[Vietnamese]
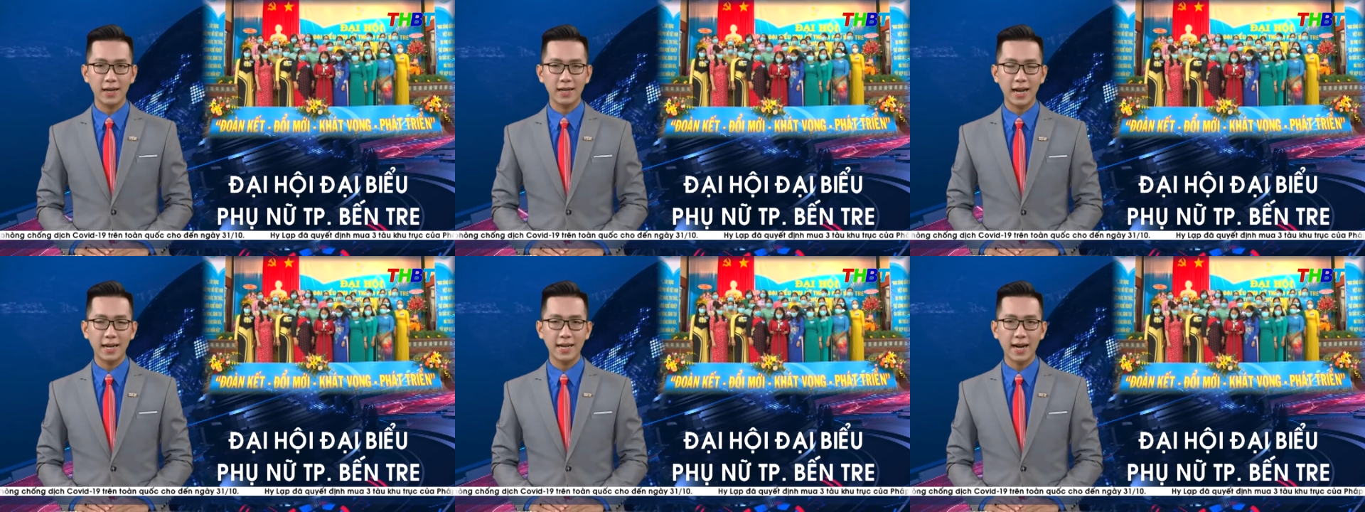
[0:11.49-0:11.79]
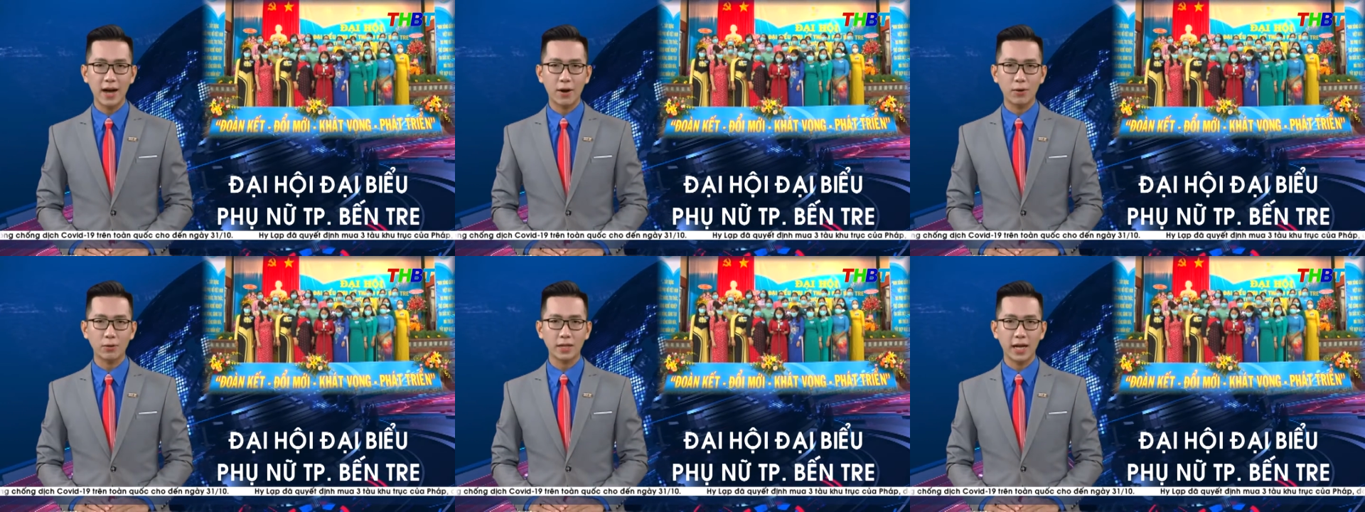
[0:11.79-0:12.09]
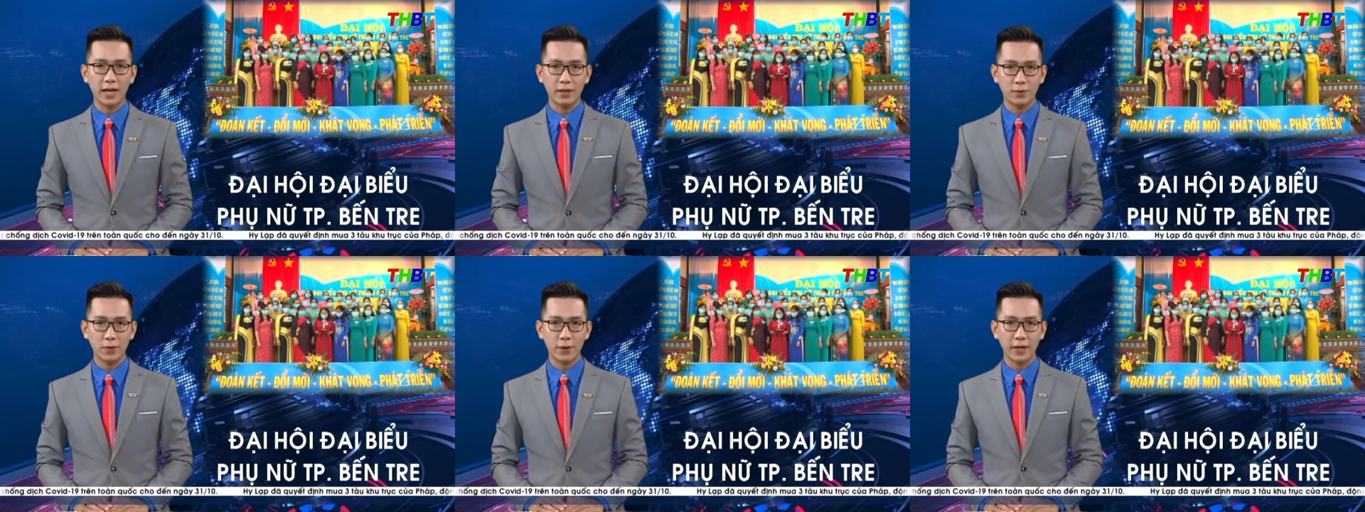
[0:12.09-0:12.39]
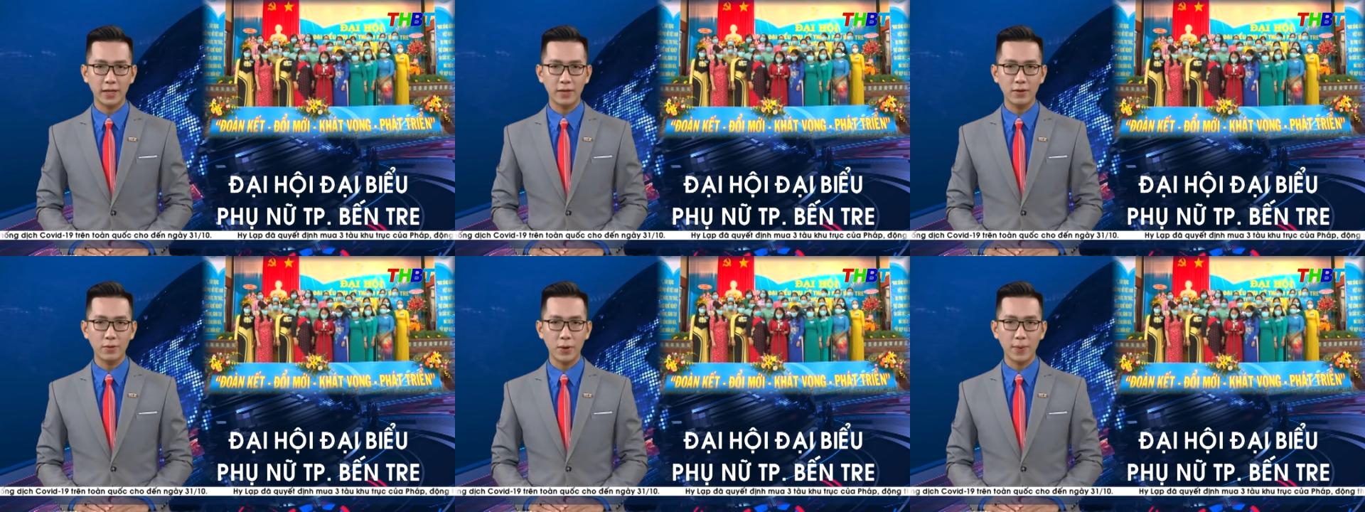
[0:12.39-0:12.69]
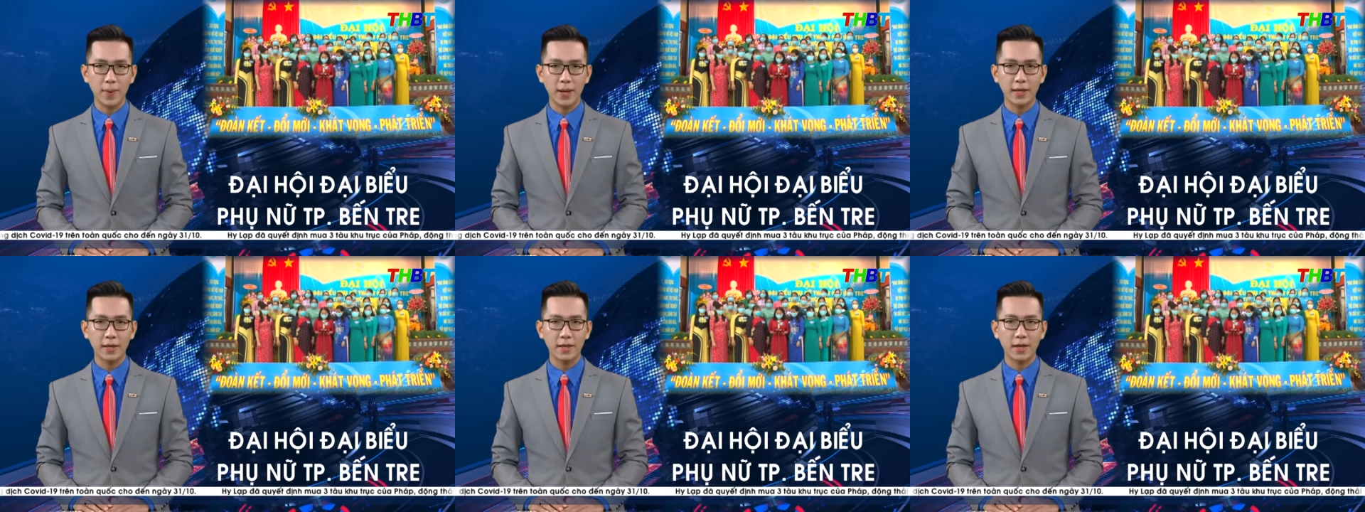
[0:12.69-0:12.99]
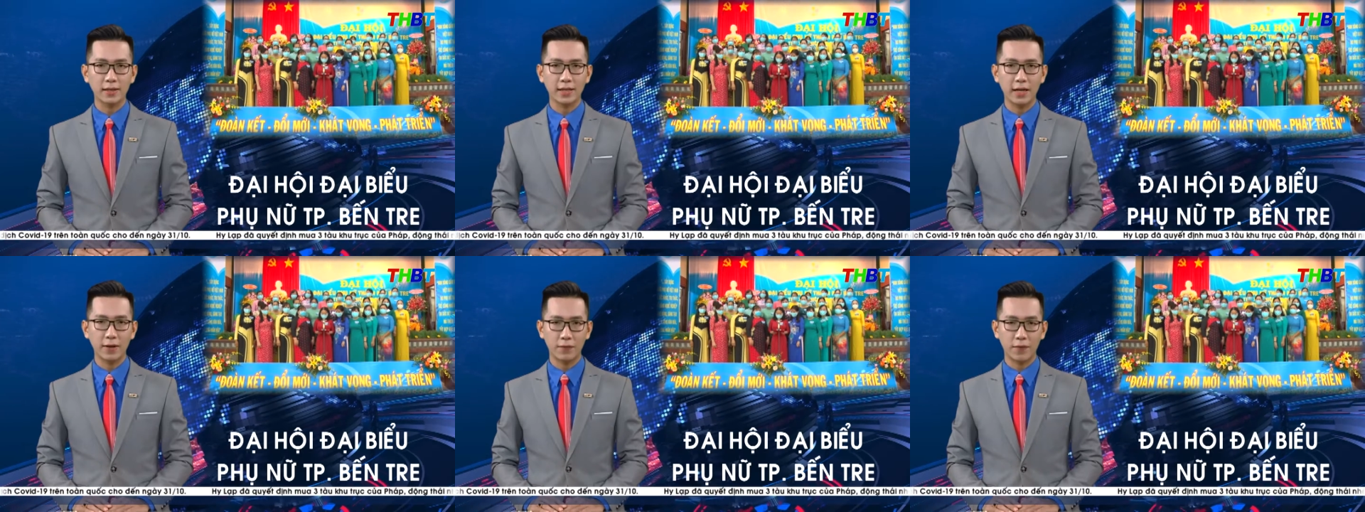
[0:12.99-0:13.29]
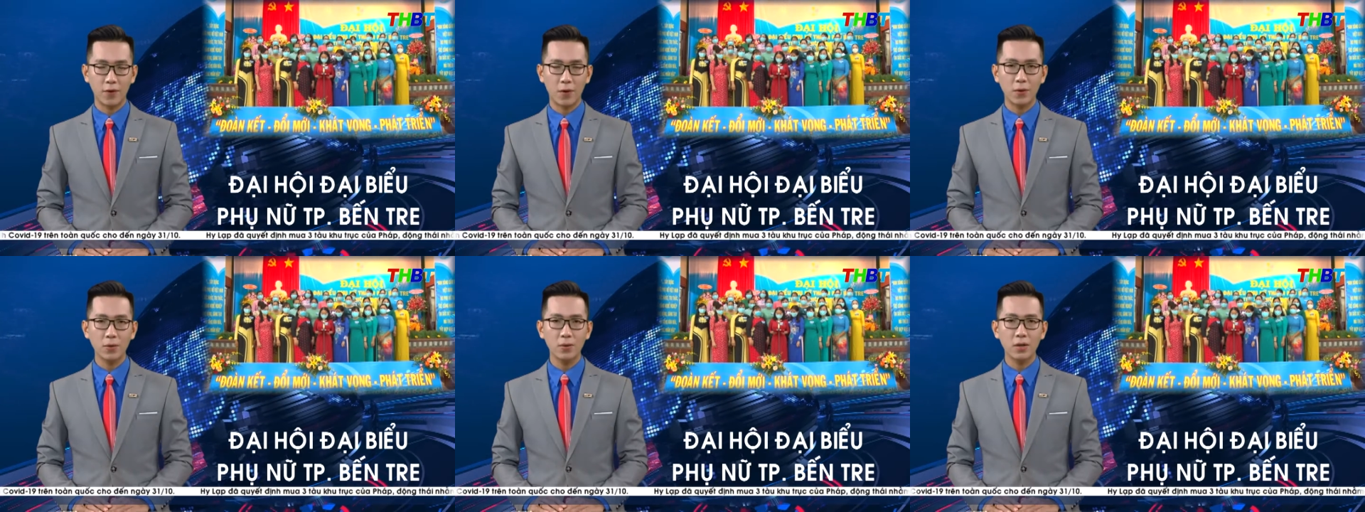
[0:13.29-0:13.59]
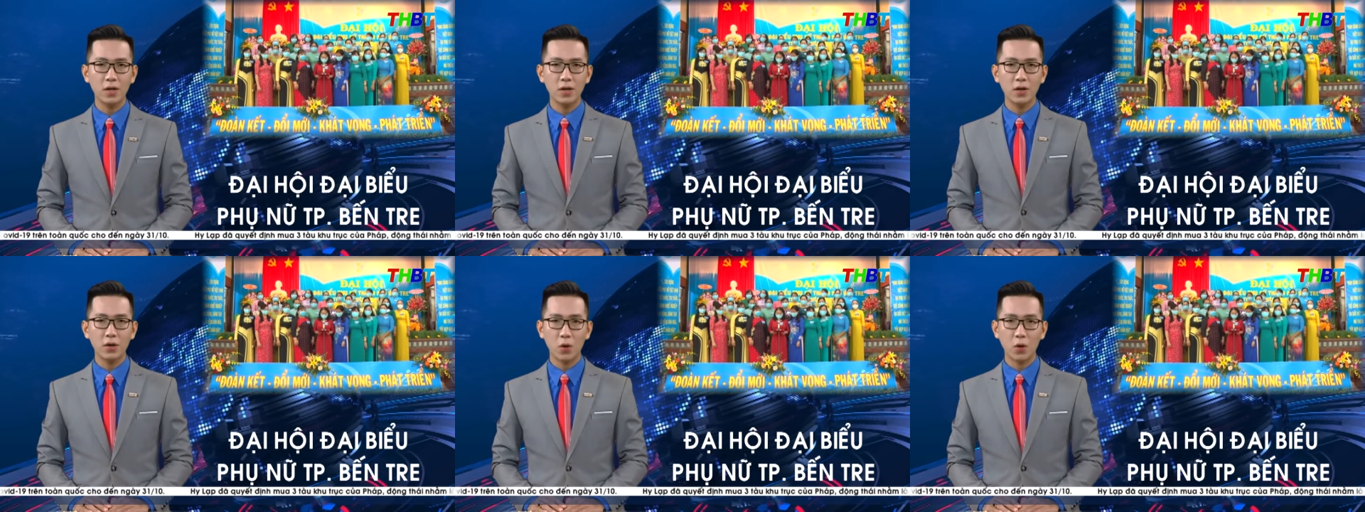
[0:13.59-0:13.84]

lãnh đạo thành ủy, Ủy ban nhân dân thành phố